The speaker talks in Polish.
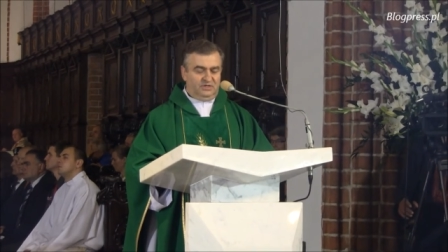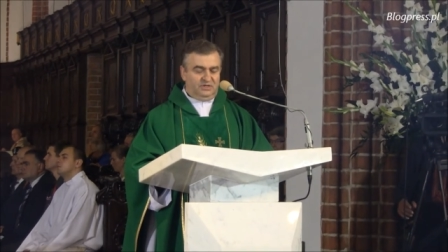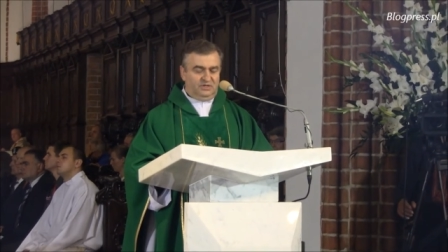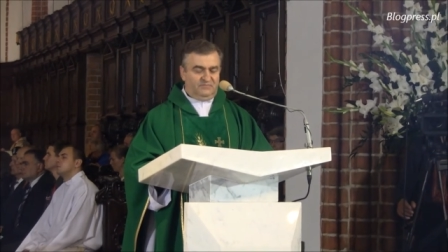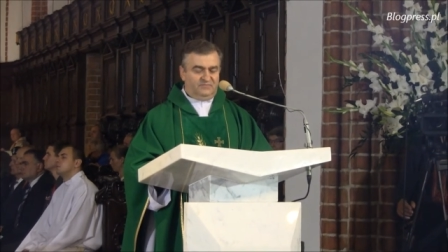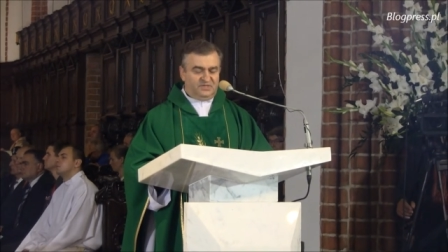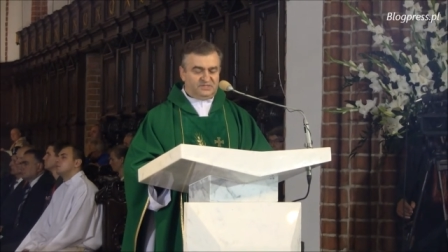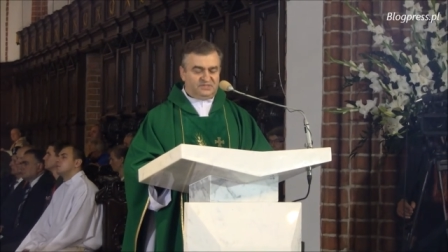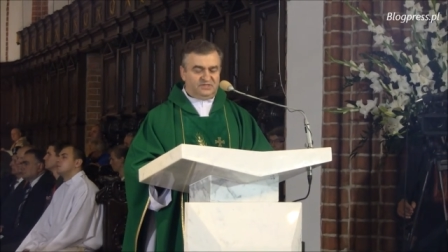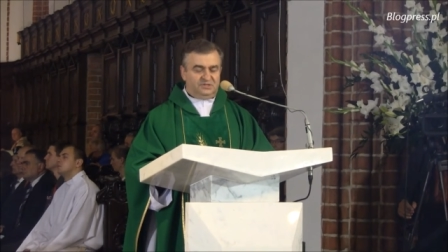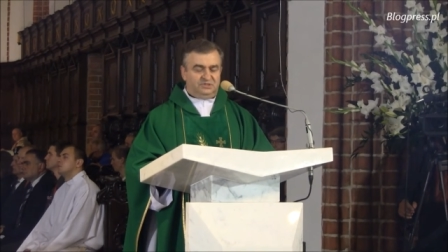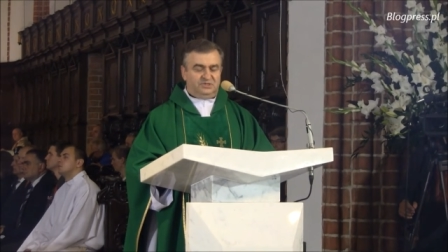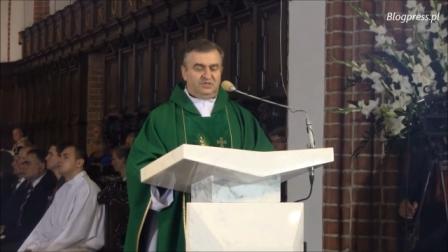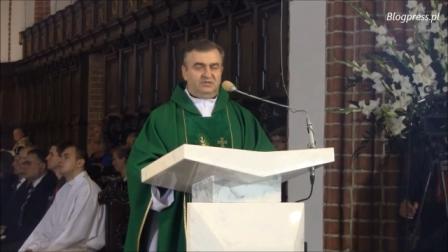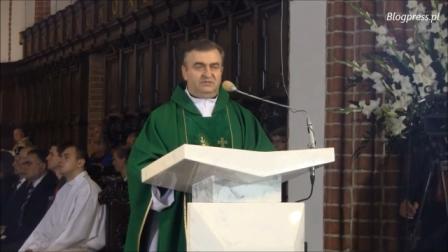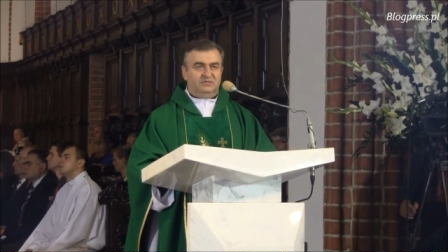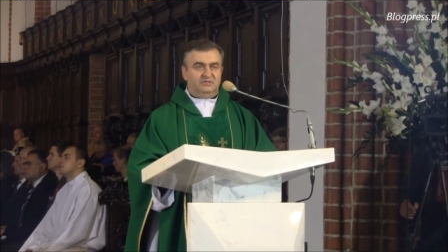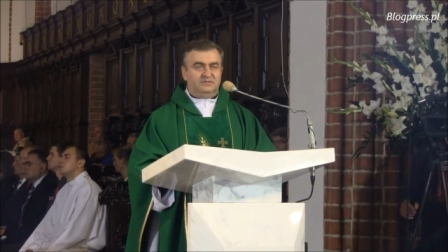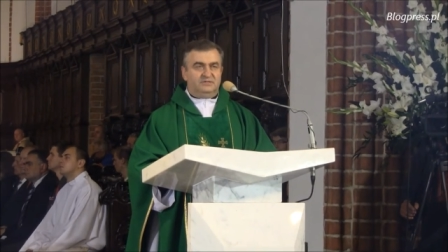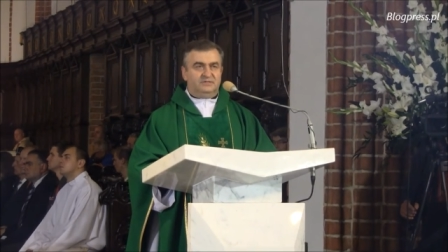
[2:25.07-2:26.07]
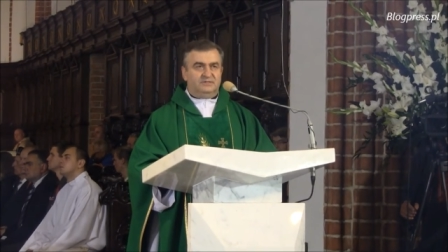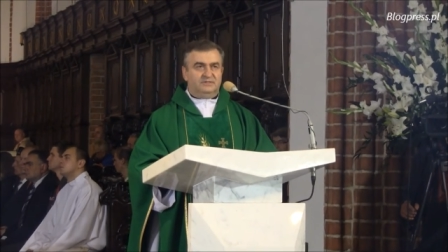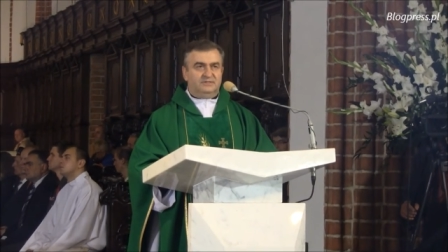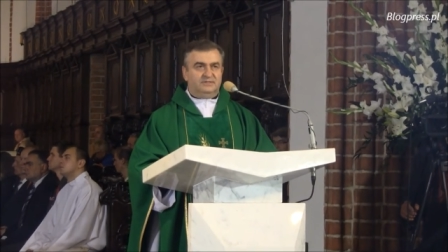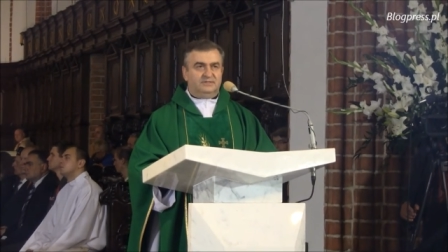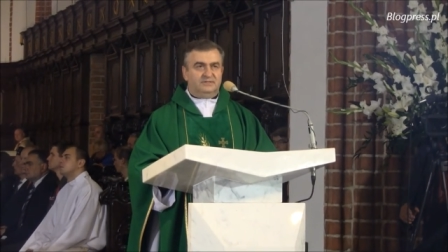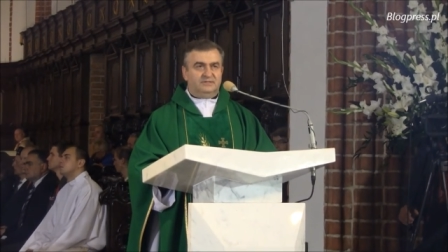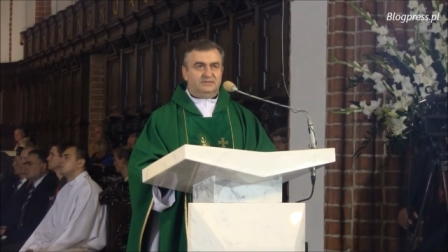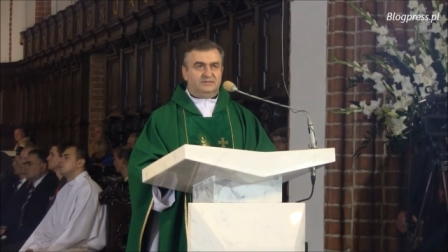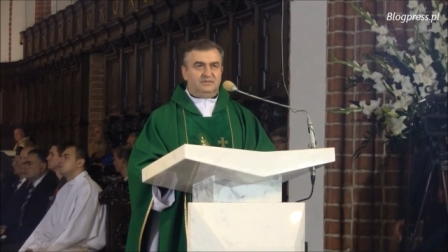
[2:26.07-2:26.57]
i beznadziejnych.
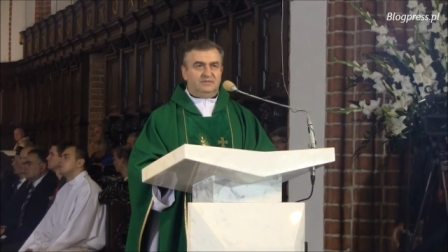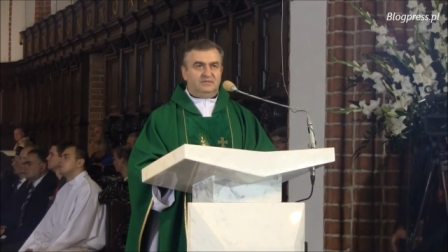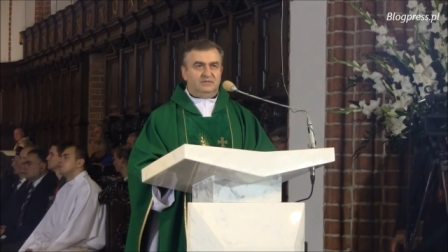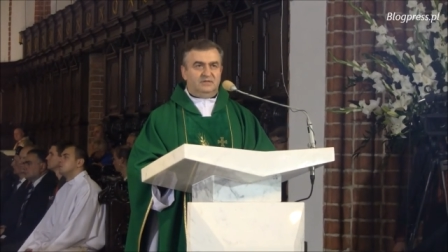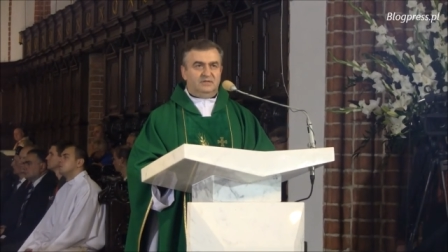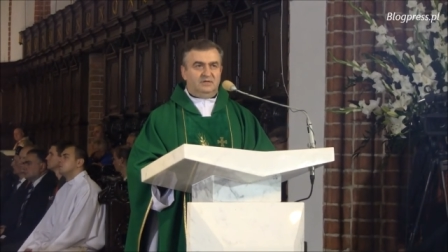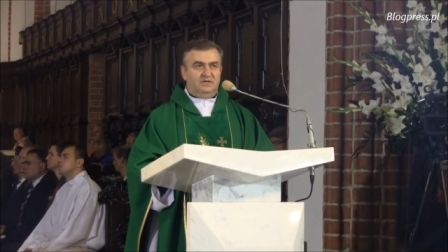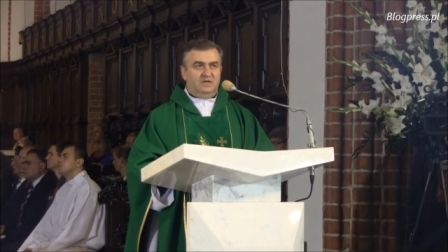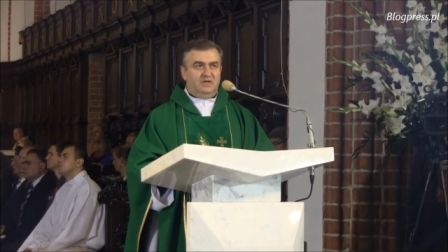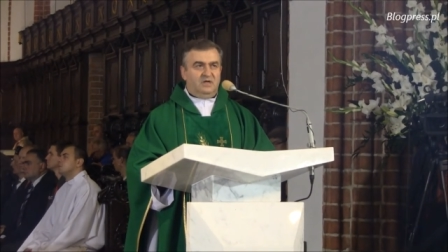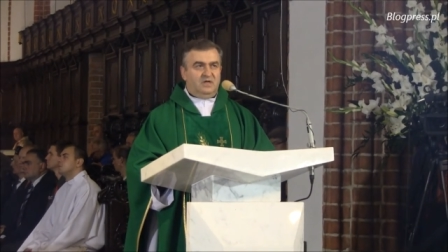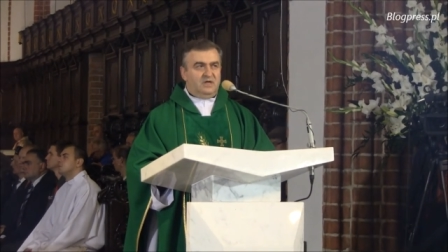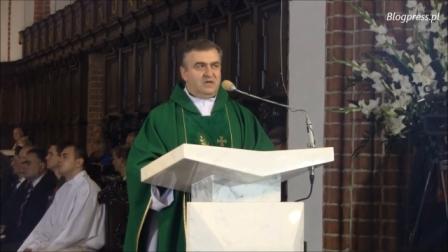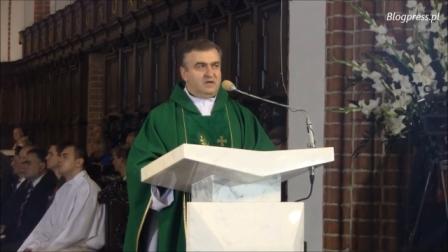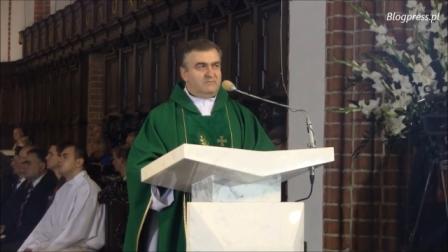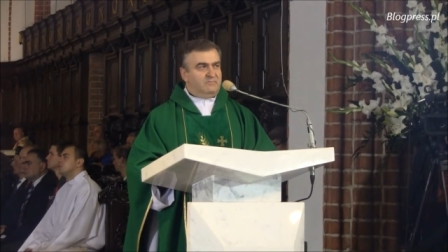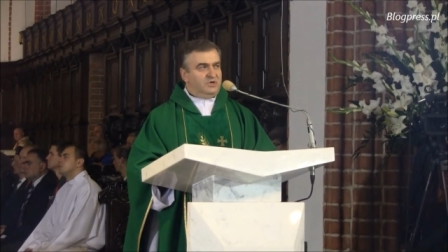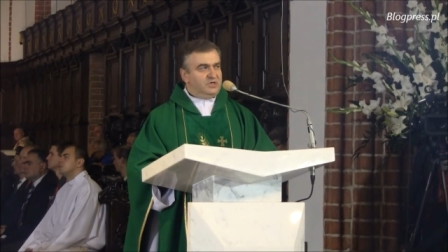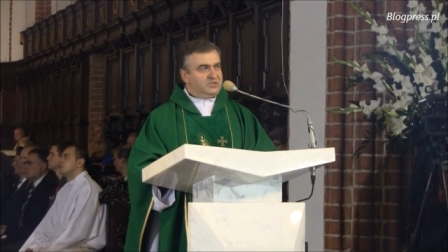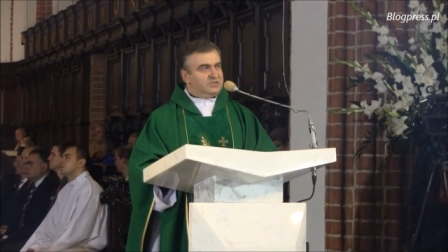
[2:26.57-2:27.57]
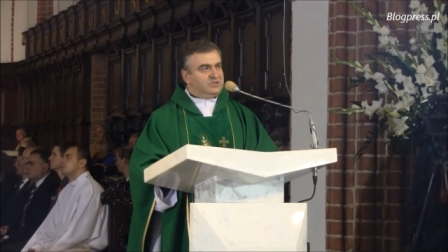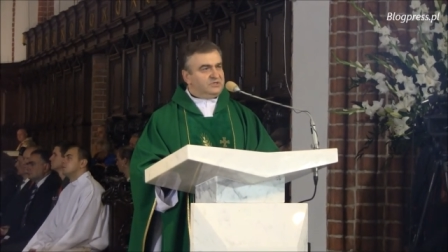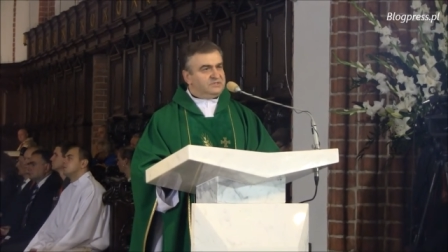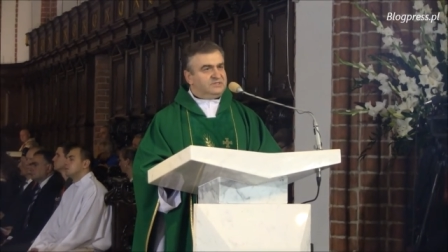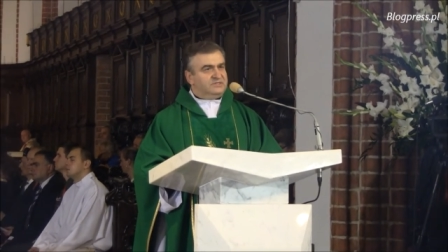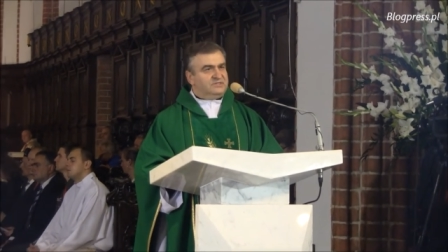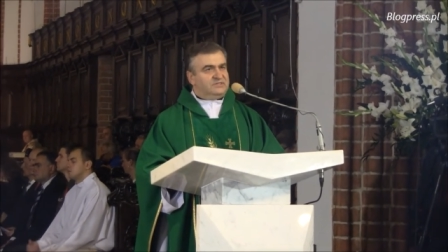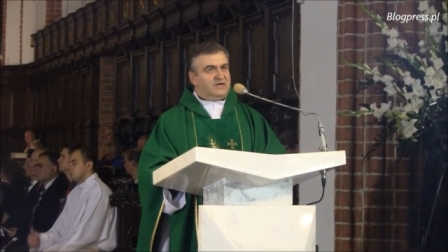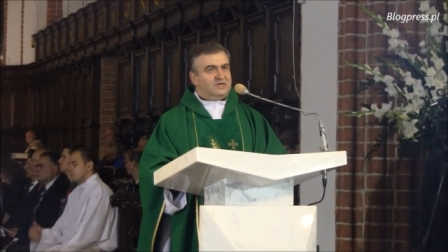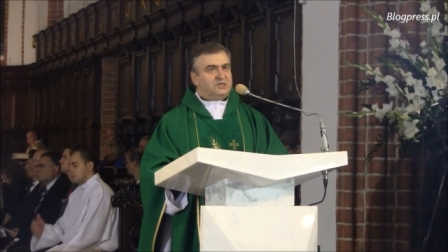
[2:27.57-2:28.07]
Moi
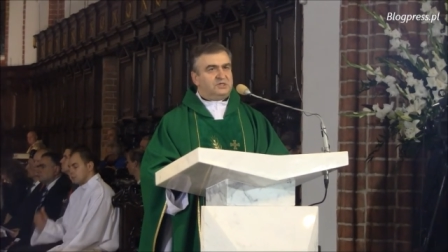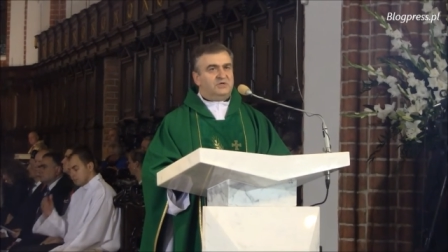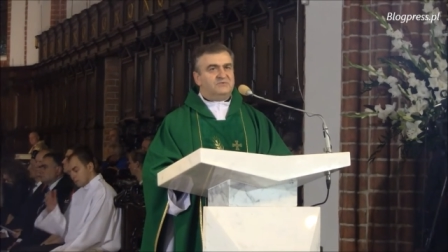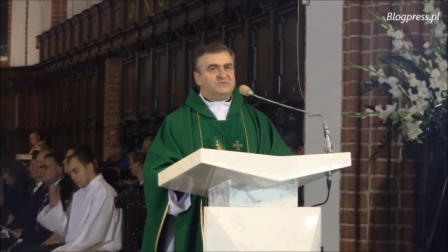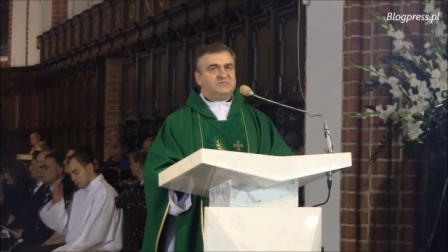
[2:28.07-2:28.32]
drodzy, tak się